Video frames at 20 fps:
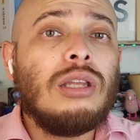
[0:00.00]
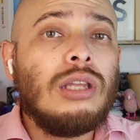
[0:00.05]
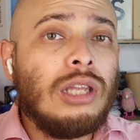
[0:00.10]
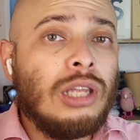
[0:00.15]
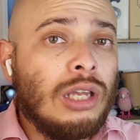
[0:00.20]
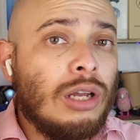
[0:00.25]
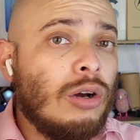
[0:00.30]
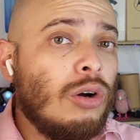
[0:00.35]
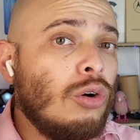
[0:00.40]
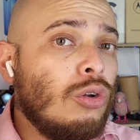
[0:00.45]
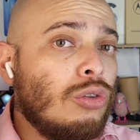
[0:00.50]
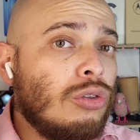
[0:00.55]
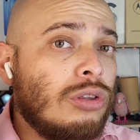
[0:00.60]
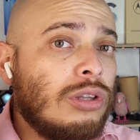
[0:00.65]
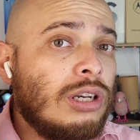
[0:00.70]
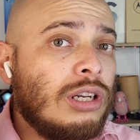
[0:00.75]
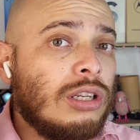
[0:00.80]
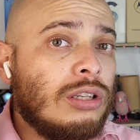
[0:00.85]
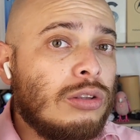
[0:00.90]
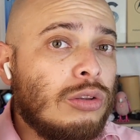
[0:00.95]
y con
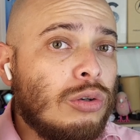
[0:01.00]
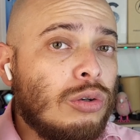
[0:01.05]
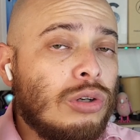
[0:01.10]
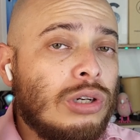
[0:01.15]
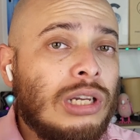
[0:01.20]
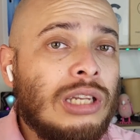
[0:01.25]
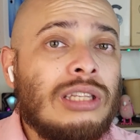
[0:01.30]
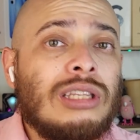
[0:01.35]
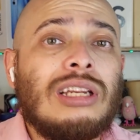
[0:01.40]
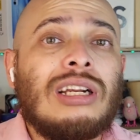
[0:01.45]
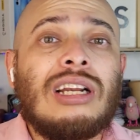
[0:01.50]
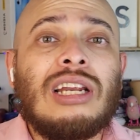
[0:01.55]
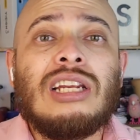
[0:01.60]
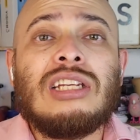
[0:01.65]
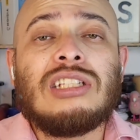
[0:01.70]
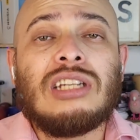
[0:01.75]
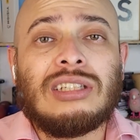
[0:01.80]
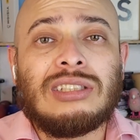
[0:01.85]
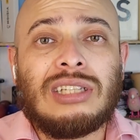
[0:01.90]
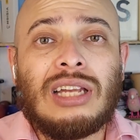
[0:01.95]
tres toques
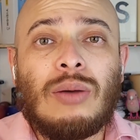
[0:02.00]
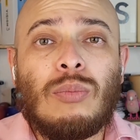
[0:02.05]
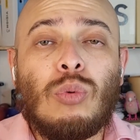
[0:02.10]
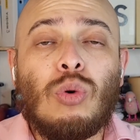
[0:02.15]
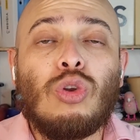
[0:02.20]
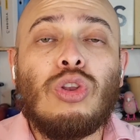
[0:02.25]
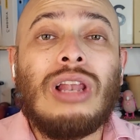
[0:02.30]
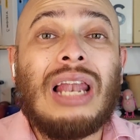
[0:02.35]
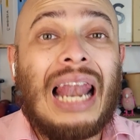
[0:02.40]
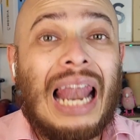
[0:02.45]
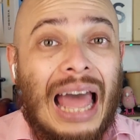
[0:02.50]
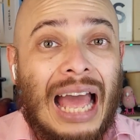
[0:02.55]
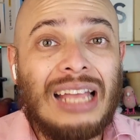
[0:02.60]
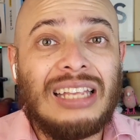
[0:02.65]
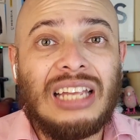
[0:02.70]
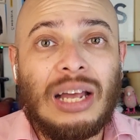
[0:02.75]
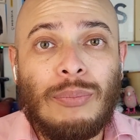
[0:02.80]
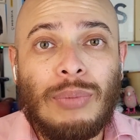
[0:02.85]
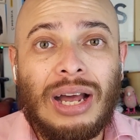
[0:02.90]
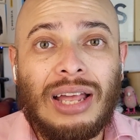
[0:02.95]
rechazamos la
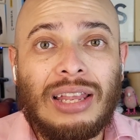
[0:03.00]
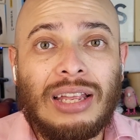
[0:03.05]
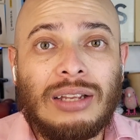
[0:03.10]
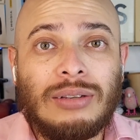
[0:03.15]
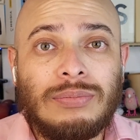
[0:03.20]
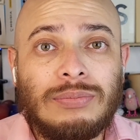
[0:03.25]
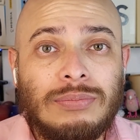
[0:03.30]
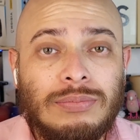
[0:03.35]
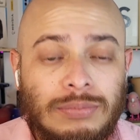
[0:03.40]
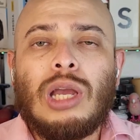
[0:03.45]
llamada.